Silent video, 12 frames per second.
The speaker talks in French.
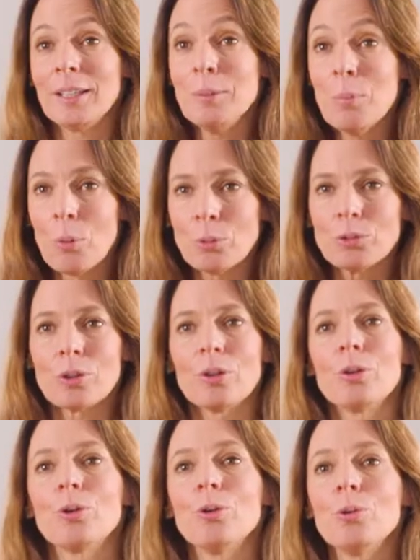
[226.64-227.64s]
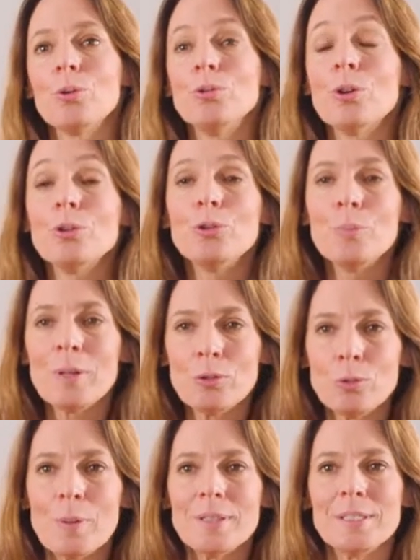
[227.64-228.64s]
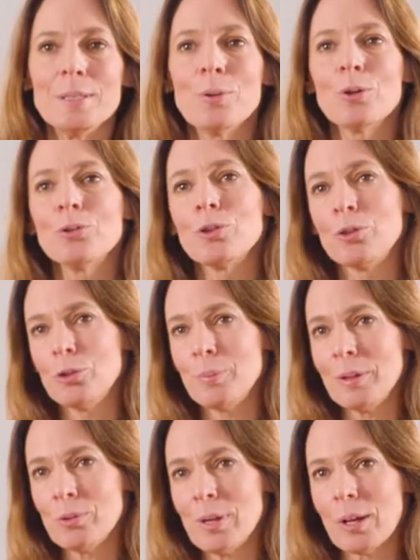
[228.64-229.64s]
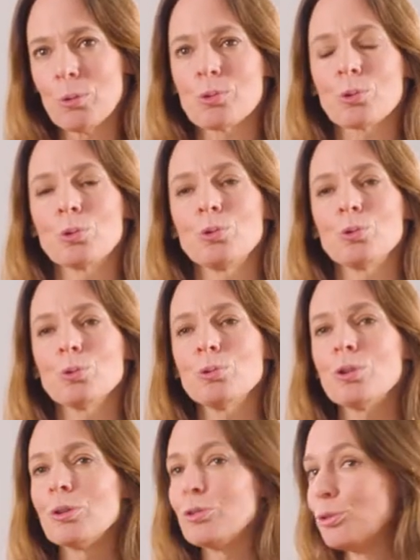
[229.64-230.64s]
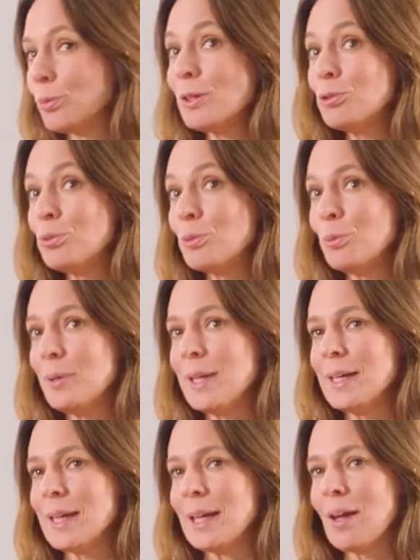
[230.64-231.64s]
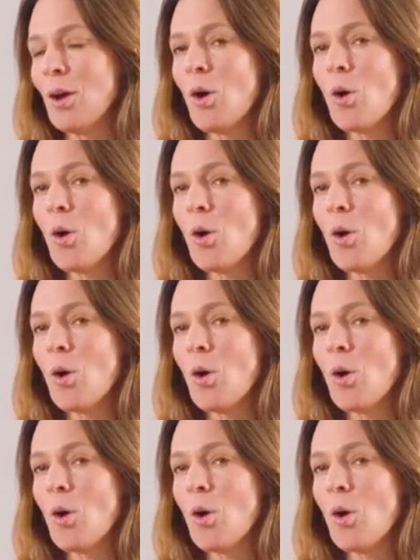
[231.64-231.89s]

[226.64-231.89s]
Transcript: qui montre que dans le domaine du bâtiment, dans le domaine de la construction, dans le domaine du mobilier,